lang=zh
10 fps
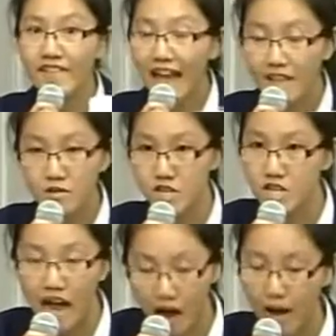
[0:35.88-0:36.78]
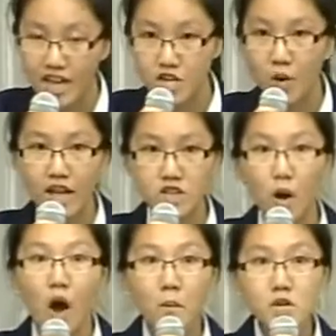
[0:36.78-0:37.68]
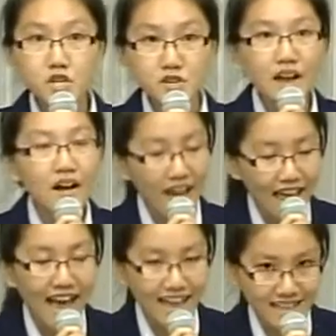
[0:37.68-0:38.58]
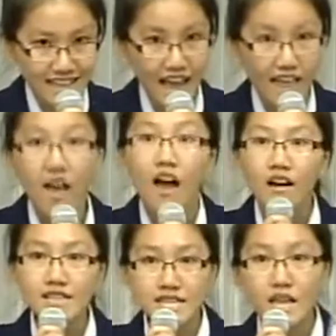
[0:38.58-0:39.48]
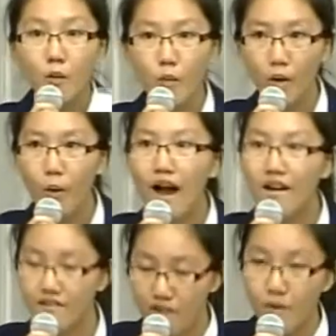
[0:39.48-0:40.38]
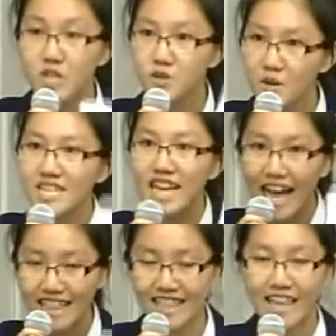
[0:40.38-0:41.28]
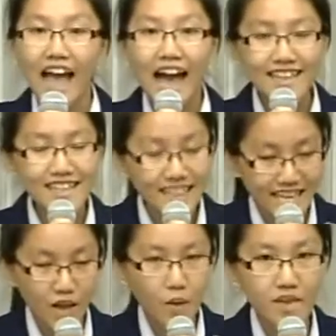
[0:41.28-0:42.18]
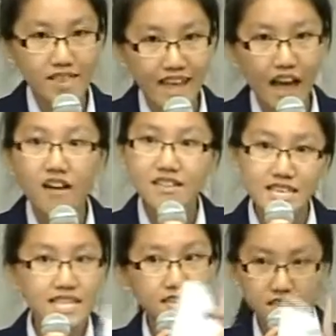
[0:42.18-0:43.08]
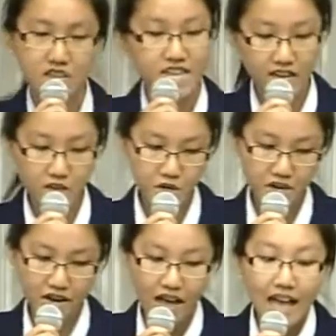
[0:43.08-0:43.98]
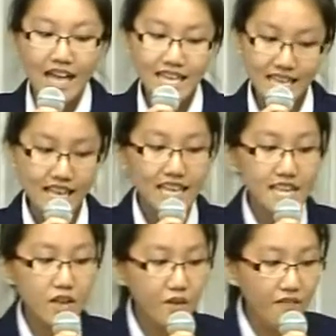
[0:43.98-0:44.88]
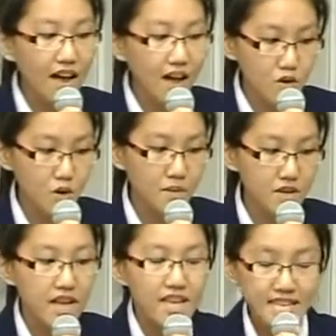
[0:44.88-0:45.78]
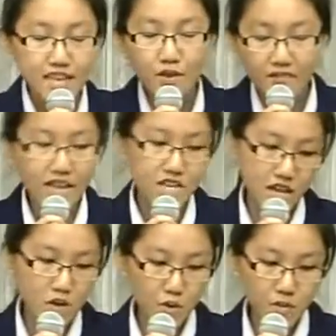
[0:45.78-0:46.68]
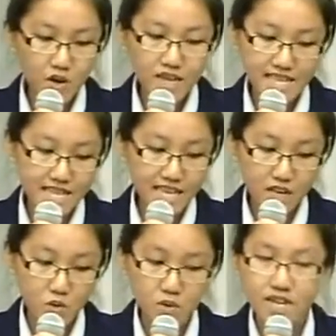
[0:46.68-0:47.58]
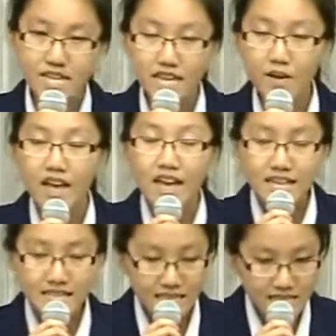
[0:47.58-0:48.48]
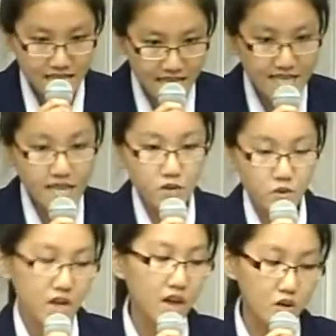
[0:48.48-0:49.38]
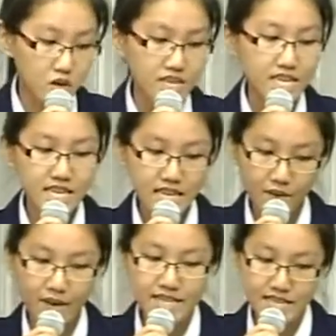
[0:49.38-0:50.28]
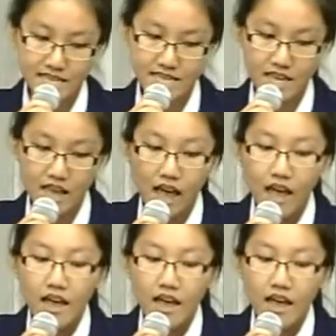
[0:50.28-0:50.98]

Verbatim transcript: 分它到底是好还是坏的时候，我们是需要看它的内涵。而今天文化和人文确实很，它的里头的内涵，而经济只是一个躯壳。一，今天对方告诉我们，今天对方一直告诉我们说经济的组成是因为，经济的组成和崛起是因为经济。